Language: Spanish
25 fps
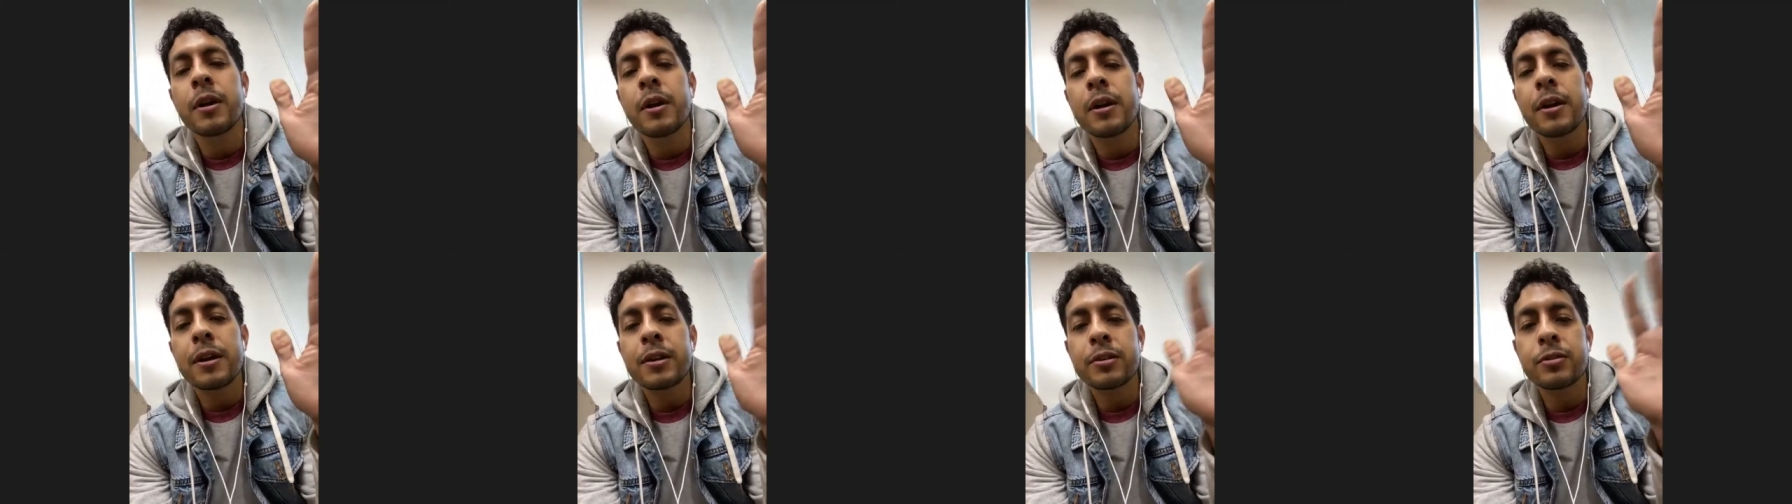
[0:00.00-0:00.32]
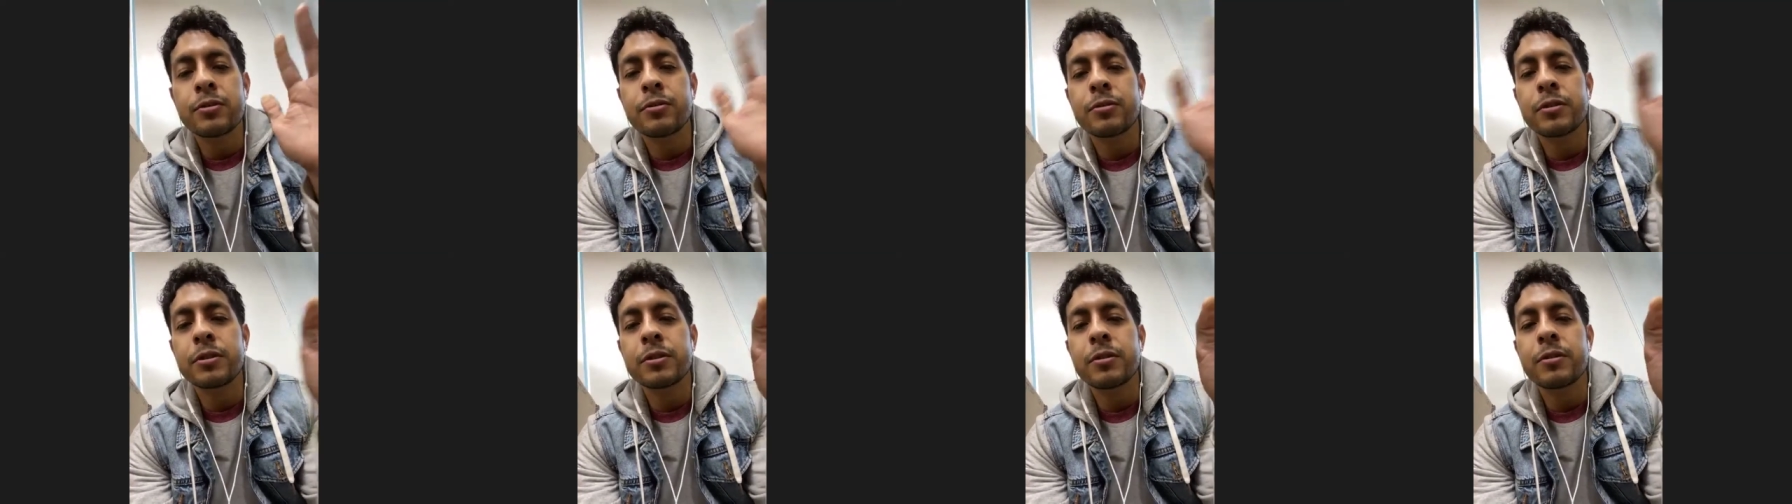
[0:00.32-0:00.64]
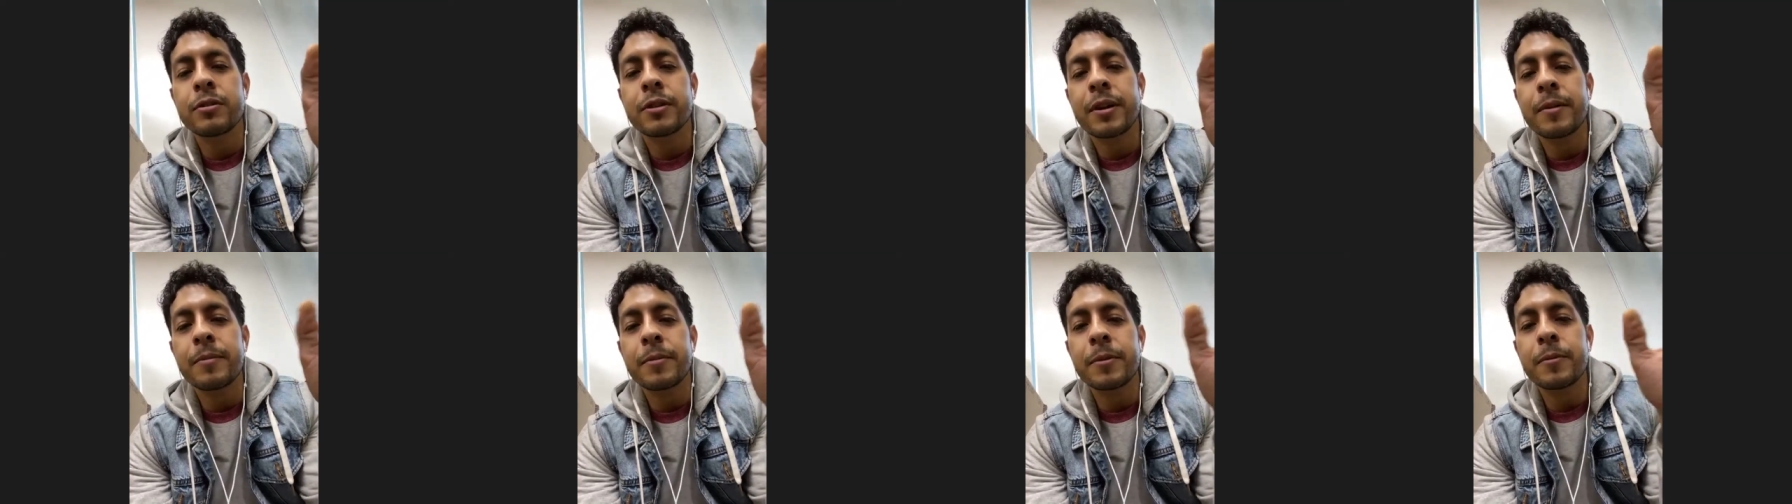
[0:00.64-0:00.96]
esto no es lo
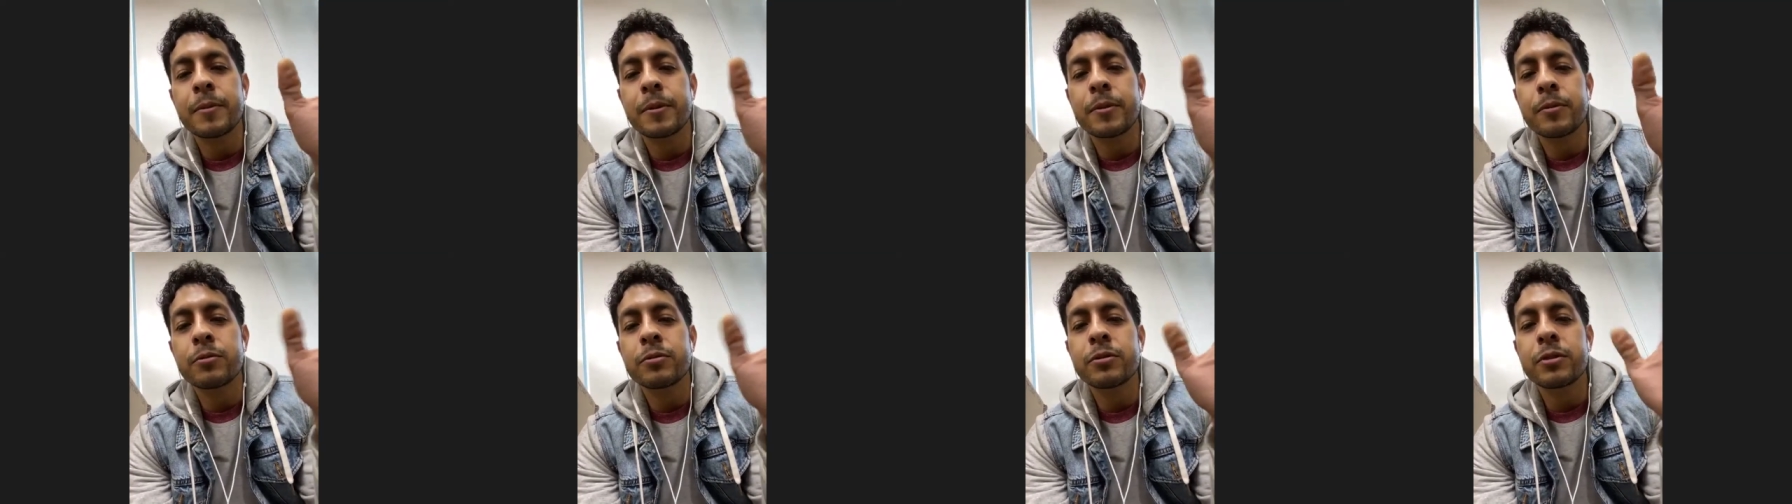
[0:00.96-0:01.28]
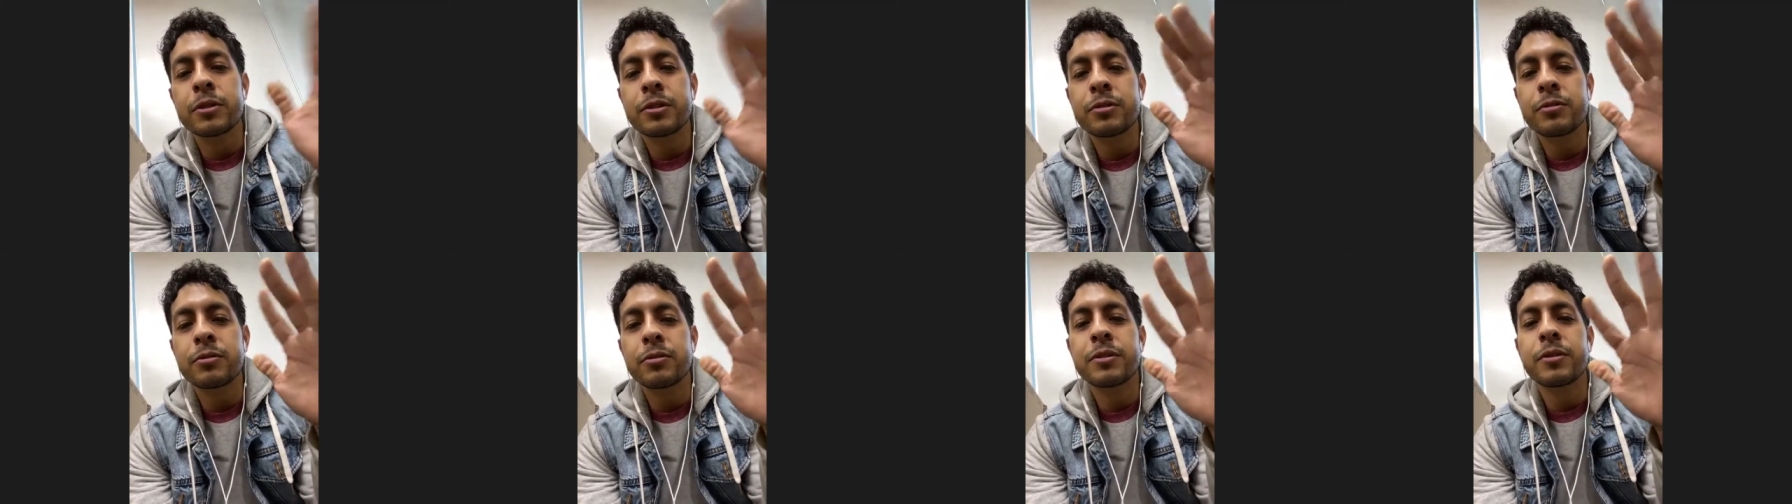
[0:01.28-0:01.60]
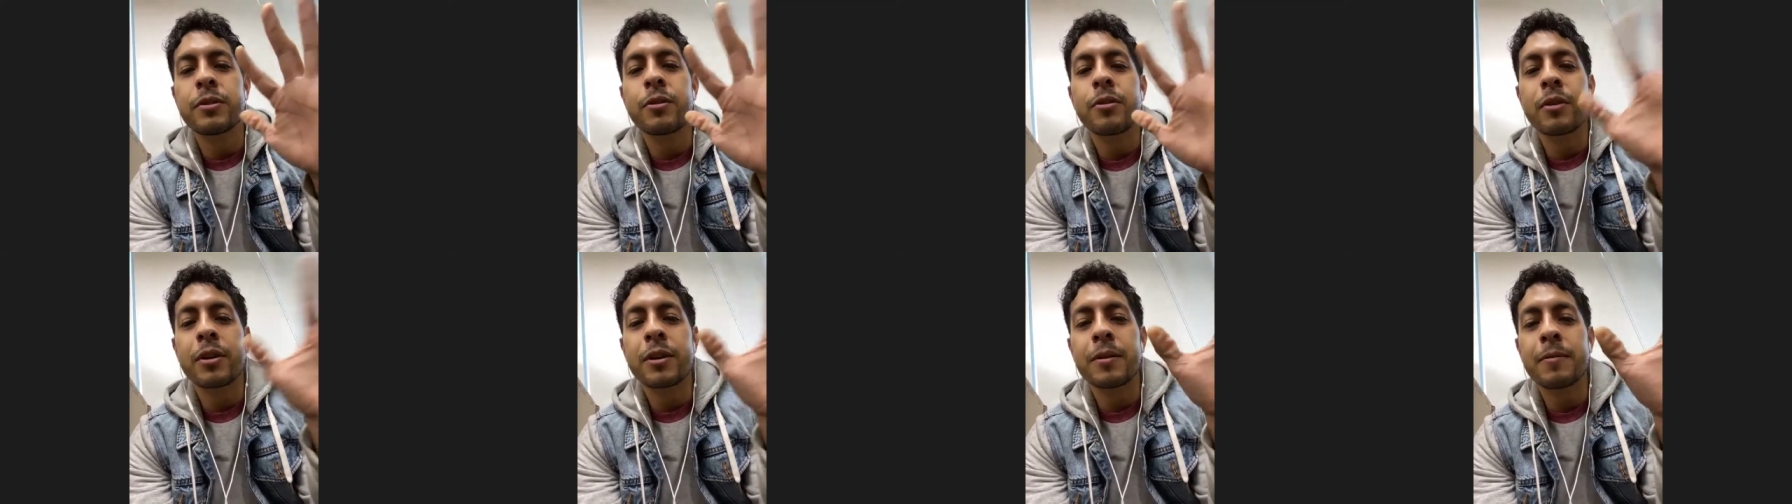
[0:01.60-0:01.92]
que a mí me gusta, esto está
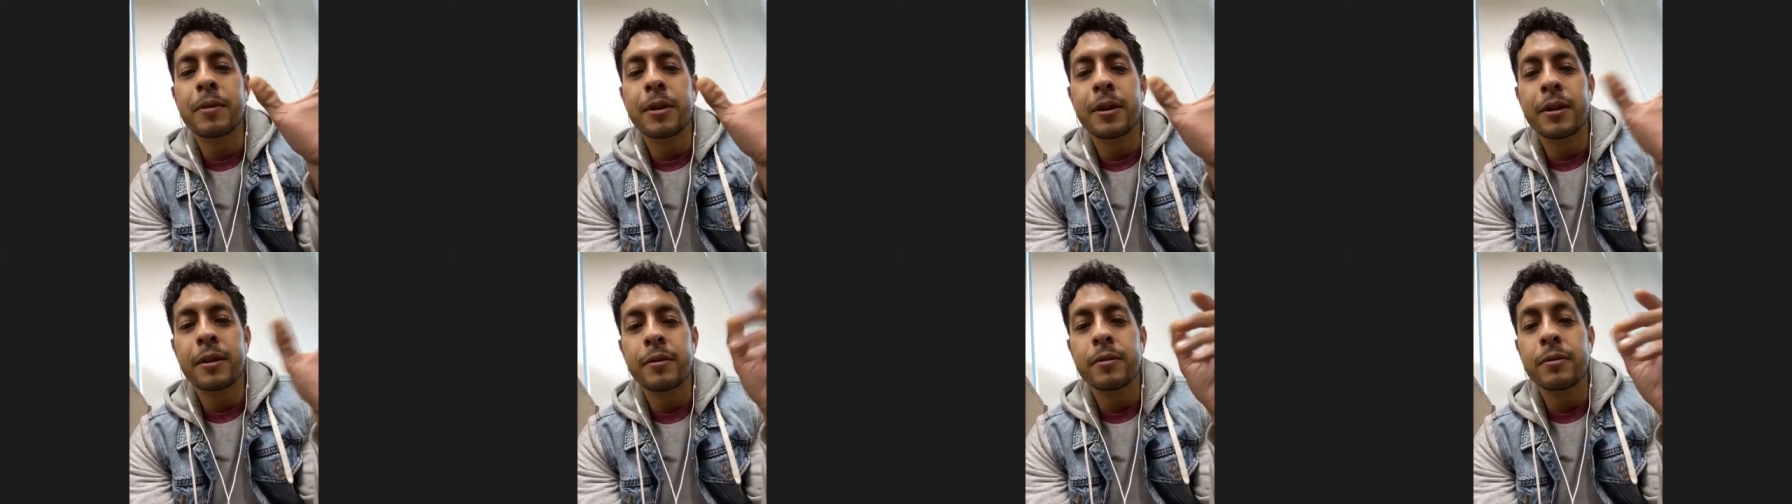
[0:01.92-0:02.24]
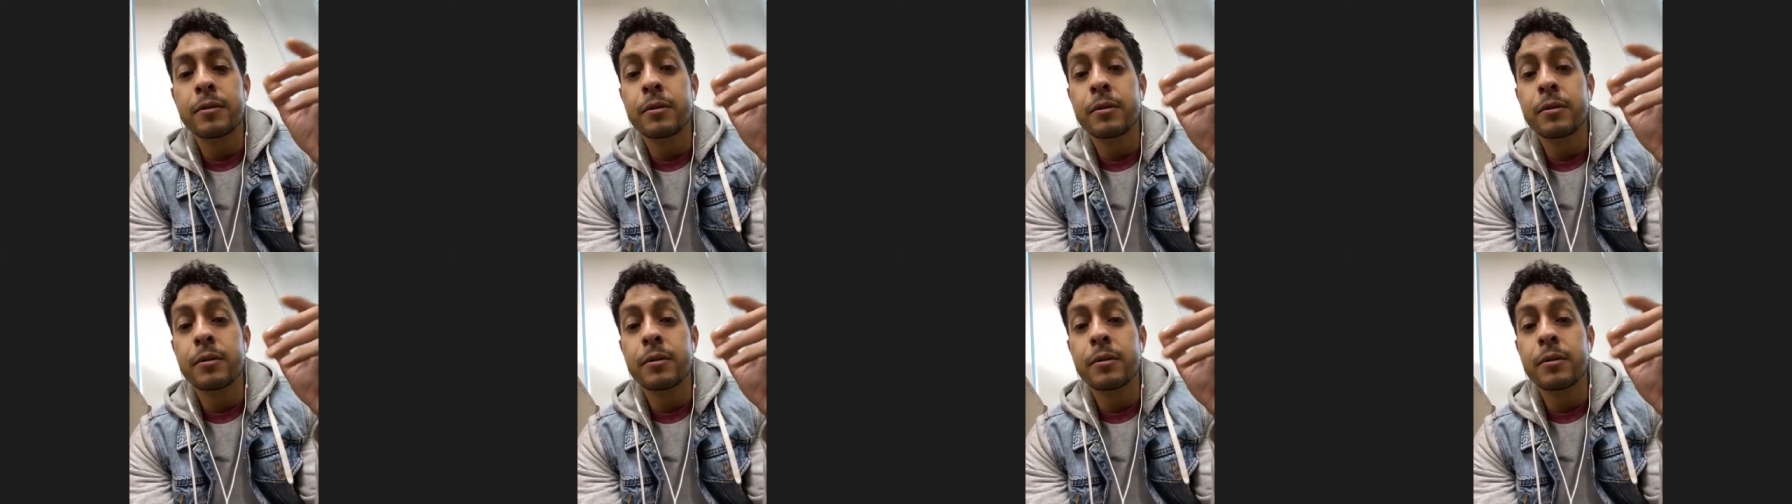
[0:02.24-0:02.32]
horrible, ¿no?